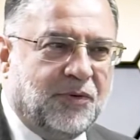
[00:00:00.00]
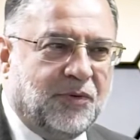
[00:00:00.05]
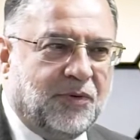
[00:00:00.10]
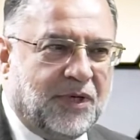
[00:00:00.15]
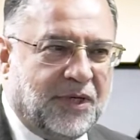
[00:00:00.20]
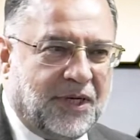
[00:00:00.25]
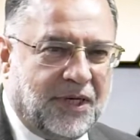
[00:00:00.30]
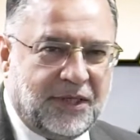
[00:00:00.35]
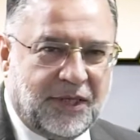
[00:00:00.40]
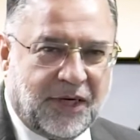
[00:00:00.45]

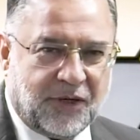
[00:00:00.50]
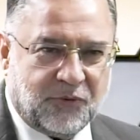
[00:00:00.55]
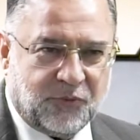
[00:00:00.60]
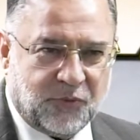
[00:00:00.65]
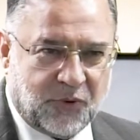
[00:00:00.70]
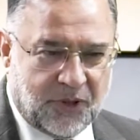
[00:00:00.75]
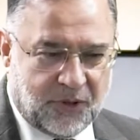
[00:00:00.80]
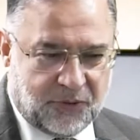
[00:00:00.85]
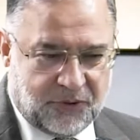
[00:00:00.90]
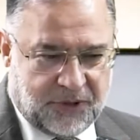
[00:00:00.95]

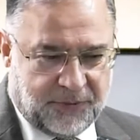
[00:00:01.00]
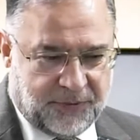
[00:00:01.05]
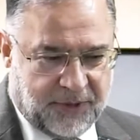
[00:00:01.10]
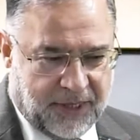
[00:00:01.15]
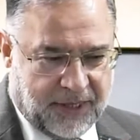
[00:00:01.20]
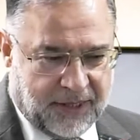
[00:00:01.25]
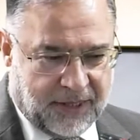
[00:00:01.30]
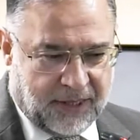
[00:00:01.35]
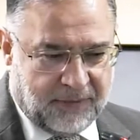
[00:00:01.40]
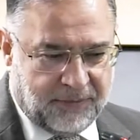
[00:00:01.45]
وحياكم الله
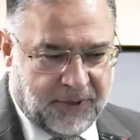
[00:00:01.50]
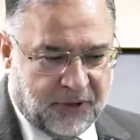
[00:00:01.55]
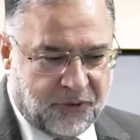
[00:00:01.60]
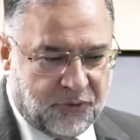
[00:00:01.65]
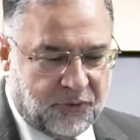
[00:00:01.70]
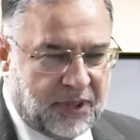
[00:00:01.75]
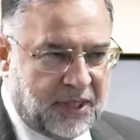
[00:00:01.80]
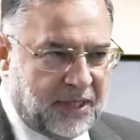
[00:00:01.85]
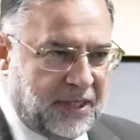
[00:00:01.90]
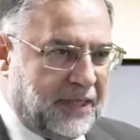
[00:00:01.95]
جميعا
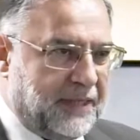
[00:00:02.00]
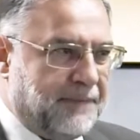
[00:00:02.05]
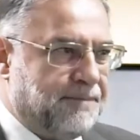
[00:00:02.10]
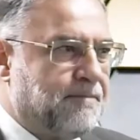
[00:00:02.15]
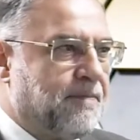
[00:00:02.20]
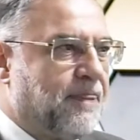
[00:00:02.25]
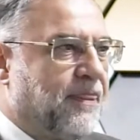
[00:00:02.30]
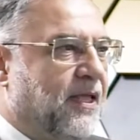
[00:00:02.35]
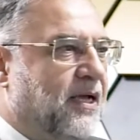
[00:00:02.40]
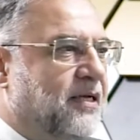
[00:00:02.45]
البحث
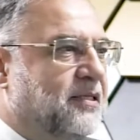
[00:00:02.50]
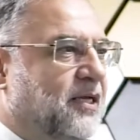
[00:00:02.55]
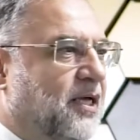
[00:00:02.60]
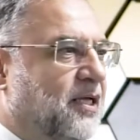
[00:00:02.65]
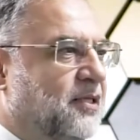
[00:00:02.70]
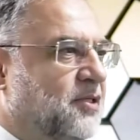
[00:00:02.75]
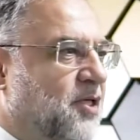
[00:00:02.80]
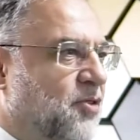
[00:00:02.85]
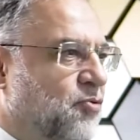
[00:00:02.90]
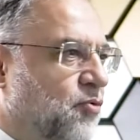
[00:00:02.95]
الذي
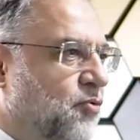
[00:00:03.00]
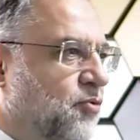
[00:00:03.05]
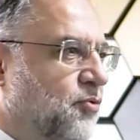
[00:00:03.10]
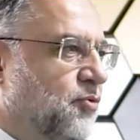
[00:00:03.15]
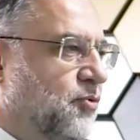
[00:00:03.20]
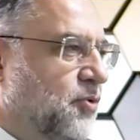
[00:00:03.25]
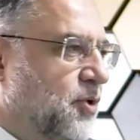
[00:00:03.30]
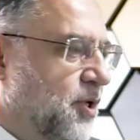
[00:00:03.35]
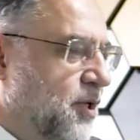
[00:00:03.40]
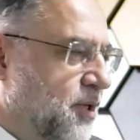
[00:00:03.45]
أتحدث
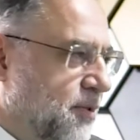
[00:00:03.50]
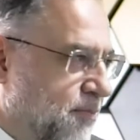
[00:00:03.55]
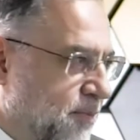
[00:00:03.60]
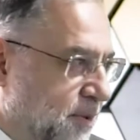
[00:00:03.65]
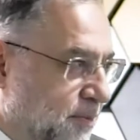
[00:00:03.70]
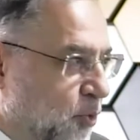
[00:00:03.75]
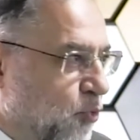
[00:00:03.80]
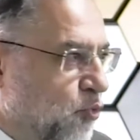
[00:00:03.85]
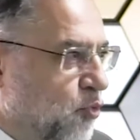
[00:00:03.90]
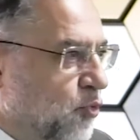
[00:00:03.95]

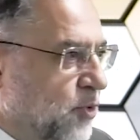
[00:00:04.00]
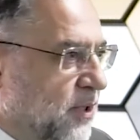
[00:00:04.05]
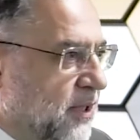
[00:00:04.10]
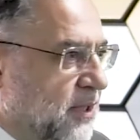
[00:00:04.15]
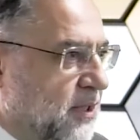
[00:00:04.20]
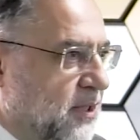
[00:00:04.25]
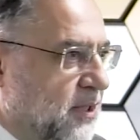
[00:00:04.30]
بموضوعه